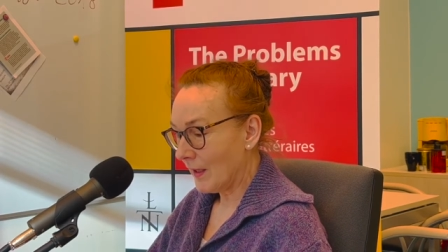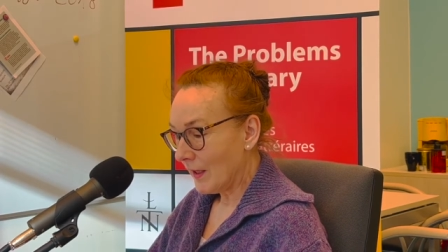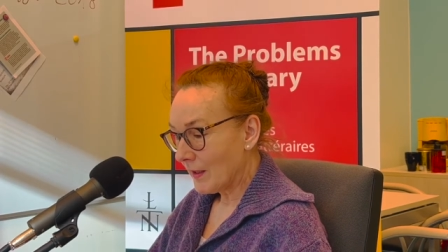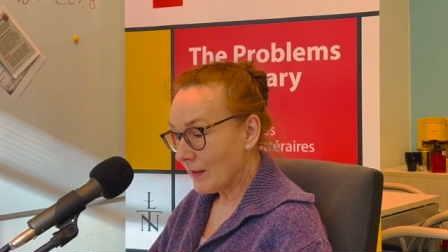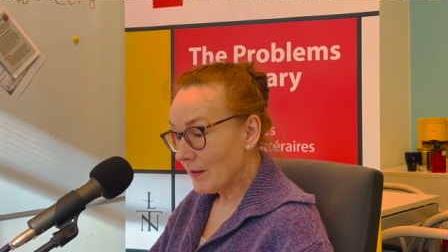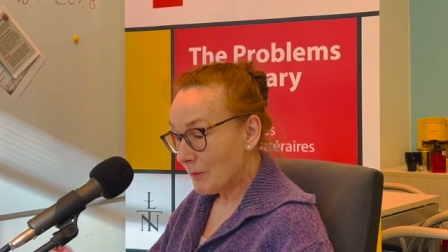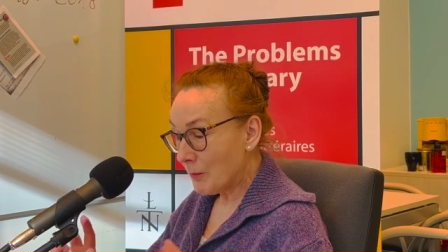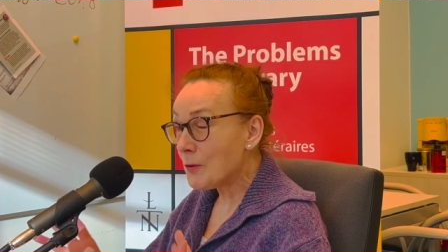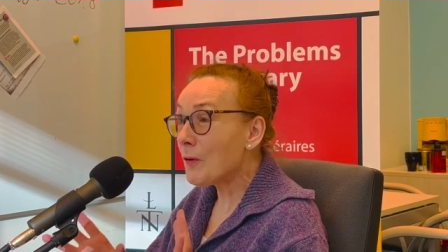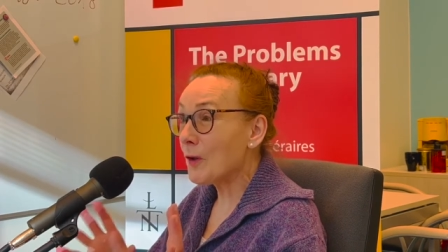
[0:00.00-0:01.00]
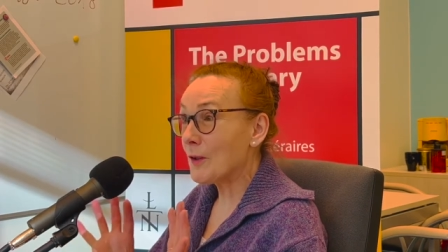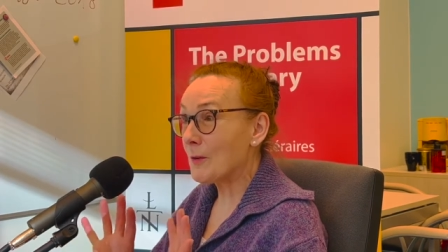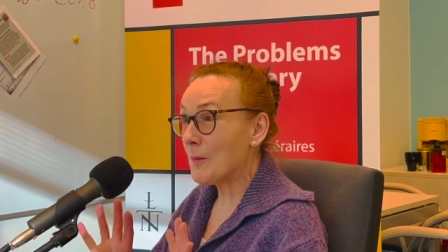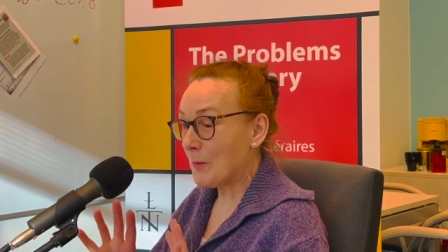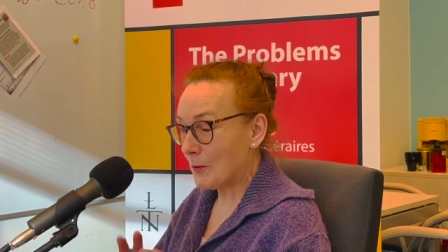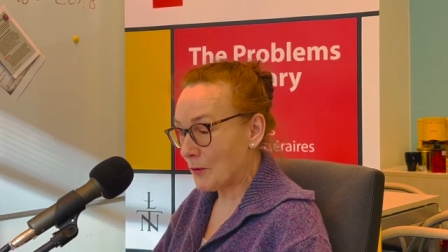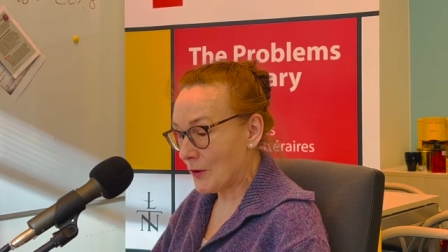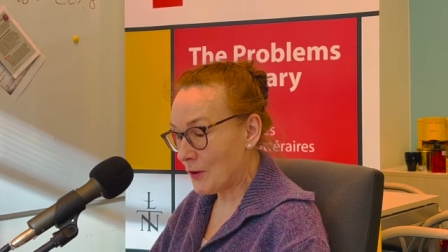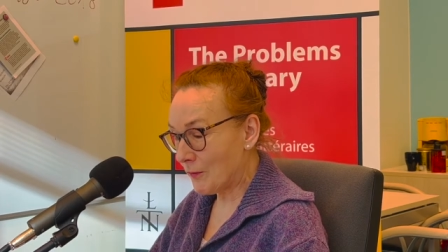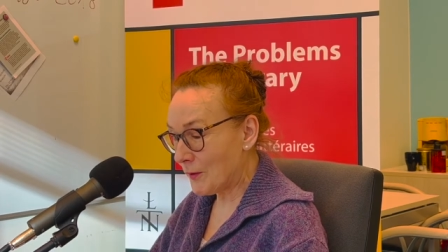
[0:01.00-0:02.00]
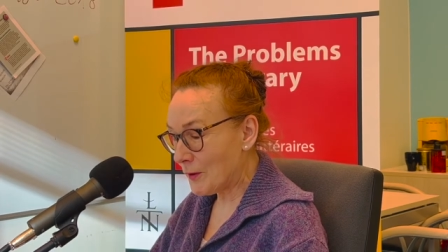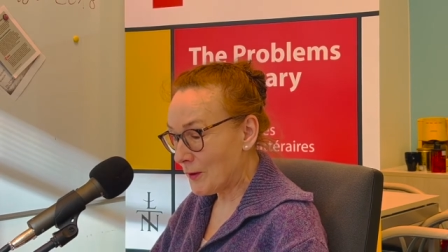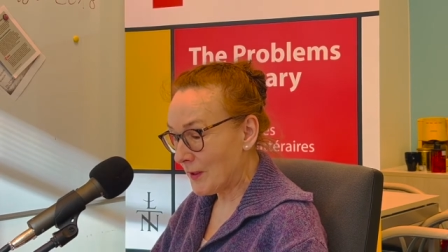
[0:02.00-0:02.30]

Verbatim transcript: I, Pozwolę sobie, bo dobrze, to rzeczywiście.